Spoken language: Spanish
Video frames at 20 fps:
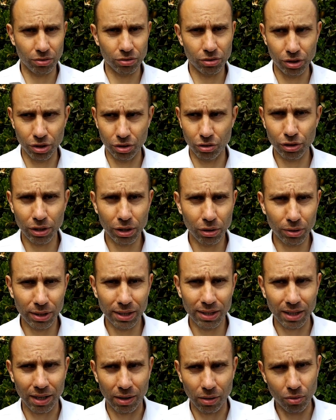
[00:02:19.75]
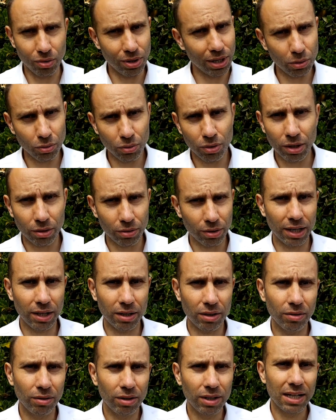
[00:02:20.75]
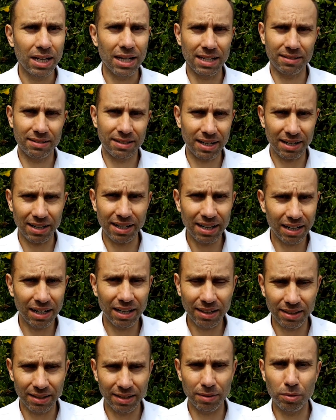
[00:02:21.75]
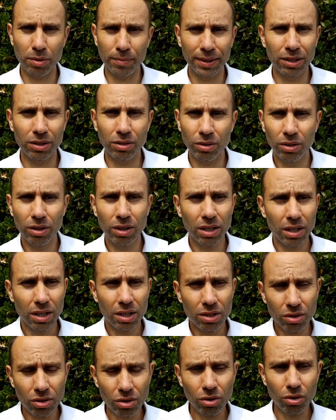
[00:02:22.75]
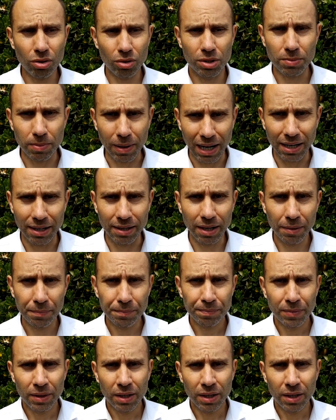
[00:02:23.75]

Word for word: Si no se encuentra un agujero negro, esa regla de momento no es válida.